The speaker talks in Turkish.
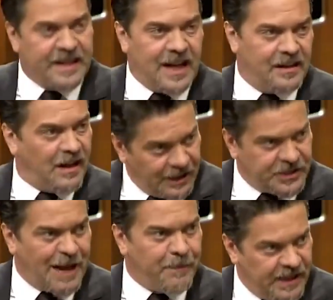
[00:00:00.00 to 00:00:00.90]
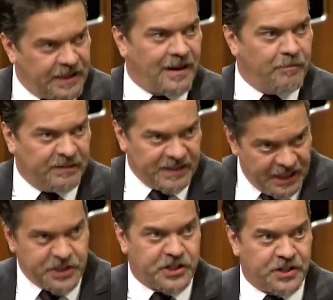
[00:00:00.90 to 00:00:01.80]
giden, acayip iyi giden bir
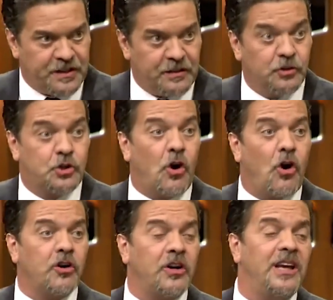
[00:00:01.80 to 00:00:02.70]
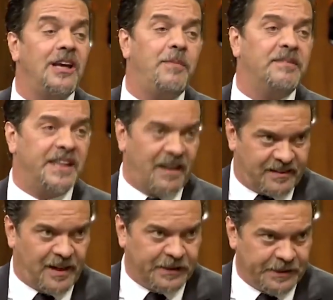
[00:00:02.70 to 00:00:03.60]
iş. Çok iyi bir
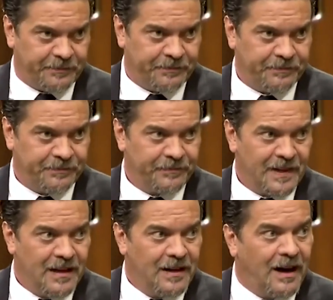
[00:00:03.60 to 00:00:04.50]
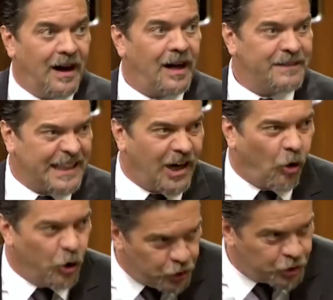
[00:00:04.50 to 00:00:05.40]
yazar. Harika
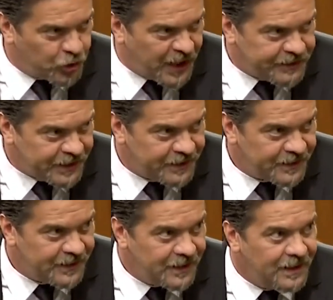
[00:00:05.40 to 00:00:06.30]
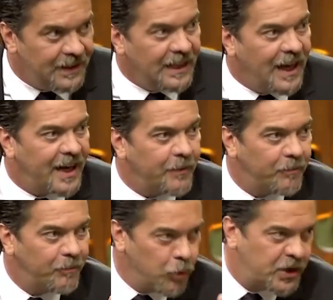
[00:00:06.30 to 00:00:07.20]
oyuncular. Yani
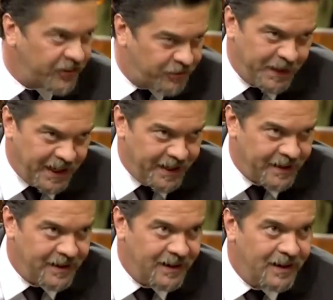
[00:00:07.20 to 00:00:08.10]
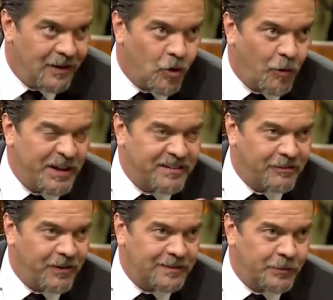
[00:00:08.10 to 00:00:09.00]
bu kız bile
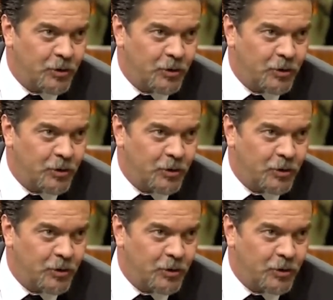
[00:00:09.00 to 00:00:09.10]
komedisi var